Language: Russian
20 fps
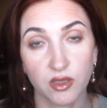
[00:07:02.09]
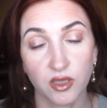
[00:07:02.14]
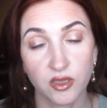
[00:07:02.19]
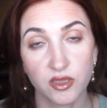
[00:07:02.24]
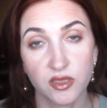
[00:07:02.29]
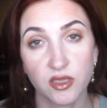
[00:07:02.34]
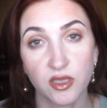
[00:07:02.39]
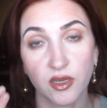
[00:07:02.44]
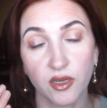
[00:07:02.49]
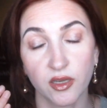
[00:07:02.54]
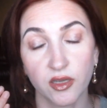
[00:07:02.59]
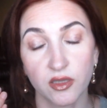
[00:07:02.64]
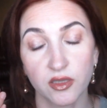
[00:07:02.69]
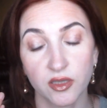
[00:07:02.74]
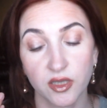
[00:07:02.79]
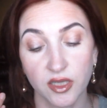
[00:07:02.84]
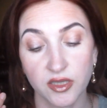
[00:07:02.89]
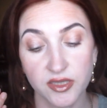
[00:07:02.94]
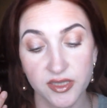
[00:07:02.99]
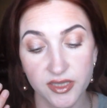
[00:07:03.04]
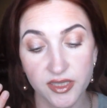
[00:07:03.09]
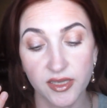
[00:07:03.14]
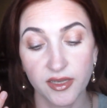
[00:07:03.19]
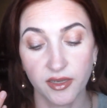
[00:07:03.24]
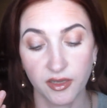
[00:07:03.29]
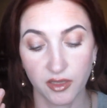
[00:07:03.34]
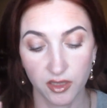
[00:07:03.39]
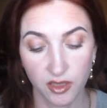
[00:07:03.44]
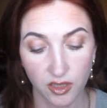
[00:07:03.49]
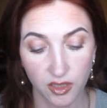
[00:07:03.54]
консилер,
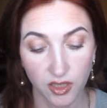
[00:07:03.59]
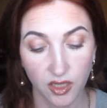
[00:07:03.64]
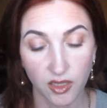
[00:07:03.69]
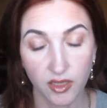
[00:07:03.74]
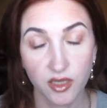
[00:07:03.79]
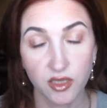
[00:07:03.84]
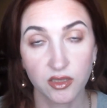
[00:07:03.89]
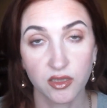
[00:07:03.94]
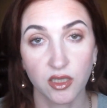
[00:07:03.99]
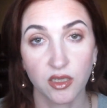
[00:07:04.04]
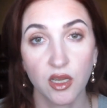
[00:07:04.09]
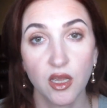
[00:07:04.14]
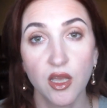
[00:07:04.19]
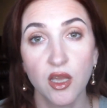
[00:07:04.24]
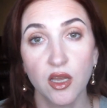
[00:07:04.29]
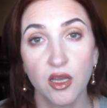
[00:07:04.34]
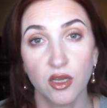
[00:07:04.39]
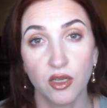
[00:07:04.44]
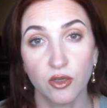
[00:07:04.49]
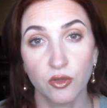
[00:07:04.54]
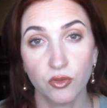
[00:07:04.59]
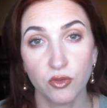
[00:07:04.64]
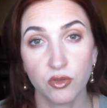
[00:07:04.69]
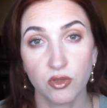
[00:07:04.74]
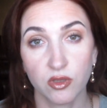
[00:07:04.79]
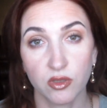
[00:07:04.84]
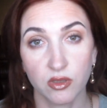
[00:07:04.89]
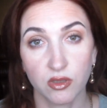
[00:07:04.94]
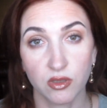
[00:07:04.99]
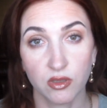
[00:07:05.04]
консилер или корректор лег
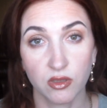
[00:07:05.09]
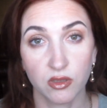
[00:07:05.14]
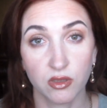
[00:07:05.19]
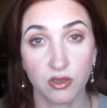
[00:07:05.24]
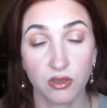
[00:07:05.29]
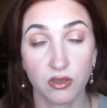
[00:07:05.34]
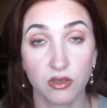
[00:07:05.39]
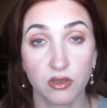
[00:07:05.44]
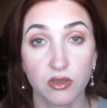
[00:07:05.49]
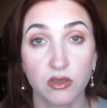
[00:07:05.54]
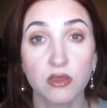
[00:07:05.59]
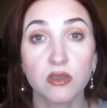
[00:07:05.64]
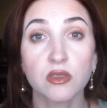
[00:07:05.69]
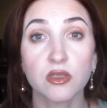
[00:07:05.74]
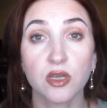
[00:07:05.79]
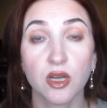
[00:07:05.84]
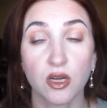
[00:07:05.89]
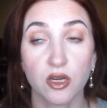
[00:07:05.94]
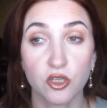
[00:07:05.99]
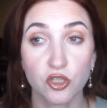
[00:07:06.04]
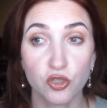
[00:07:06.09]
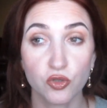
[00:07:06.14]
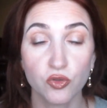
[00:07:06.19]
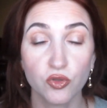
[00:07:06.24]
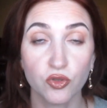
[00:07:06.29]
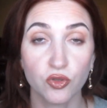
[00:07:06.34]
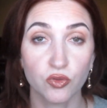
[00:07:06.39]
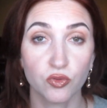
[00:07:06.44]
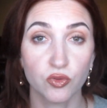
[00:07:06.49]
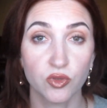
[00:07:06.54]
э, хорошо и
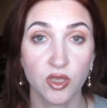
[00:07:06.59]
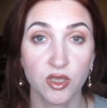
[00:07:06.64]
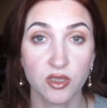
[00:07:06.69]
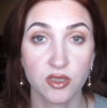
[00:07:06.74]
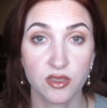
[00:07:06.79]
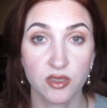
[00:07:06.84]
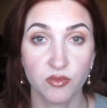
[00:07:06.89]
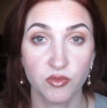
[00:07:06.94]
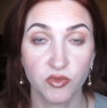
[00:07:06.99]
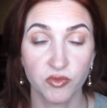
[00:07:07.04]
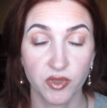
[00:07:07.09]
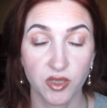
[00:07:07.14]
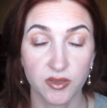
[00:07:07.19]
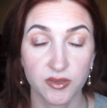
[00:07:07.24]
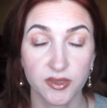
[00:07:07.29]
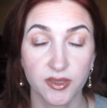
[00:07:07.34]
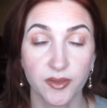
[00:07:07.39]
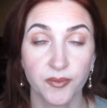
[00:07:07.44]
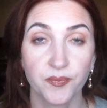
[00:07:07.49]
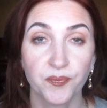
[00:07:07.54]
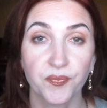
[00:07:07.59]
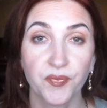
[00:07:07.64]
никуда не забивался.